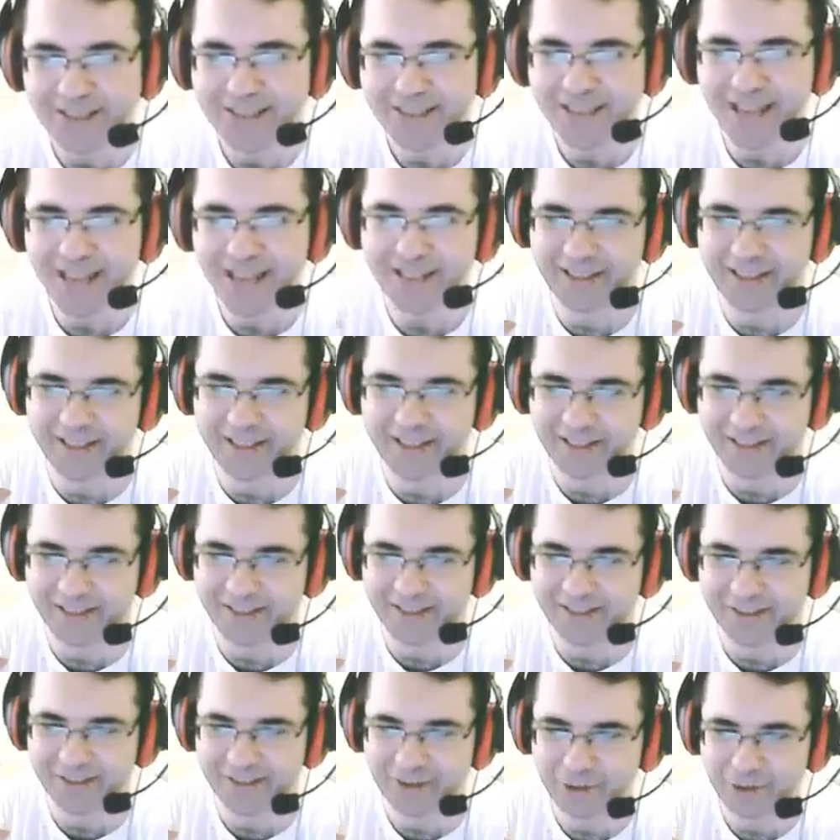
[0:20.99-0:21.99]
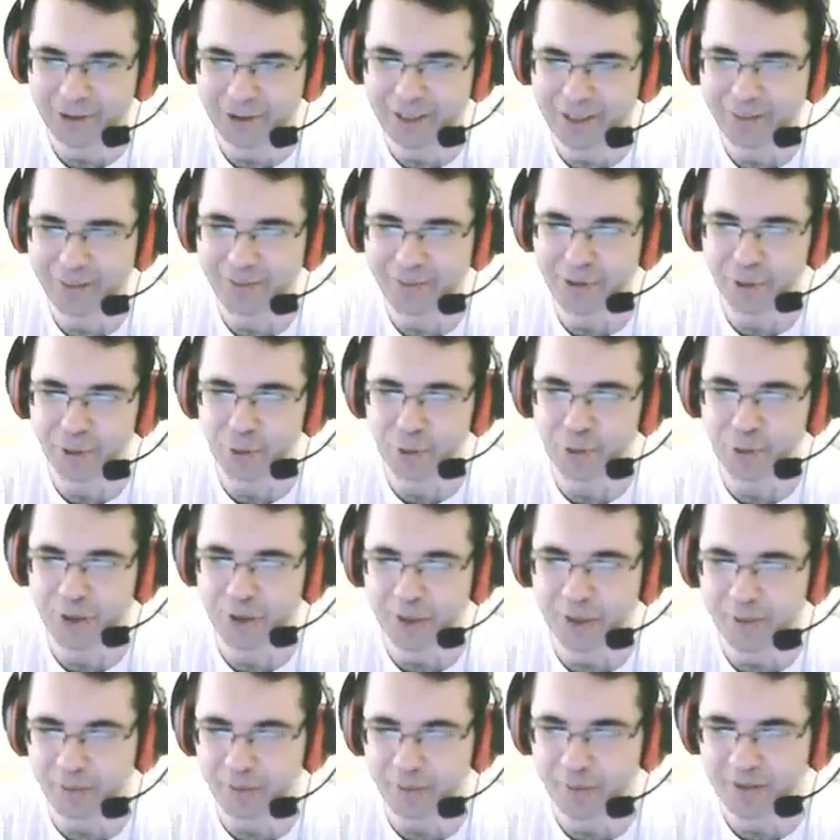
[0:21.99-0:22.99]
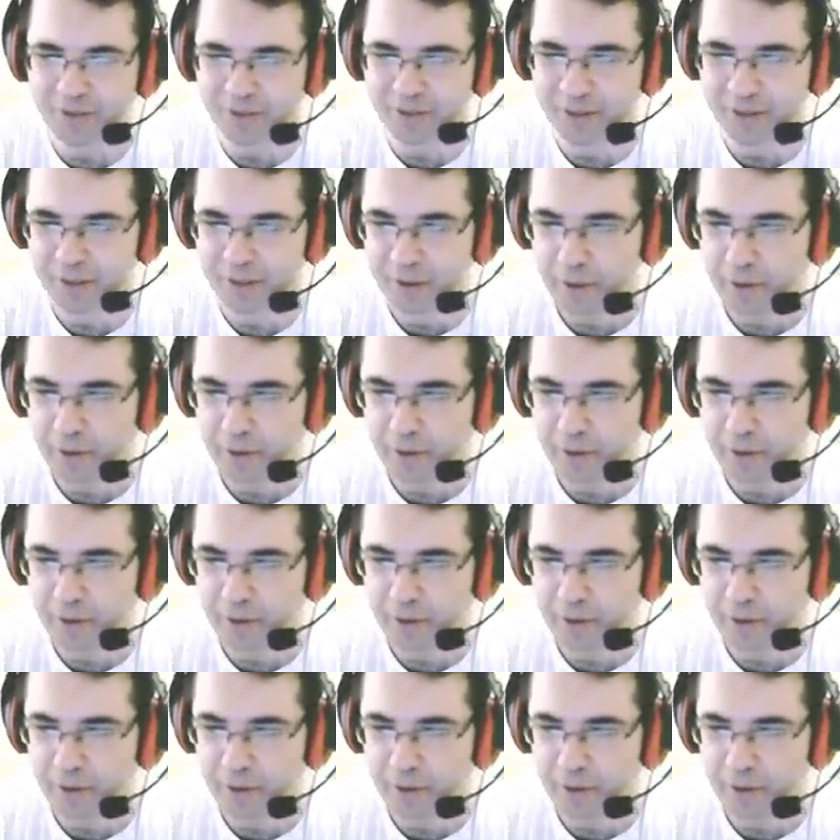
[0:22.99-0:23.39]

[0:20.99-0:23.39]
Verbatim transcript: saldırır. Kimse kusura bakmasın.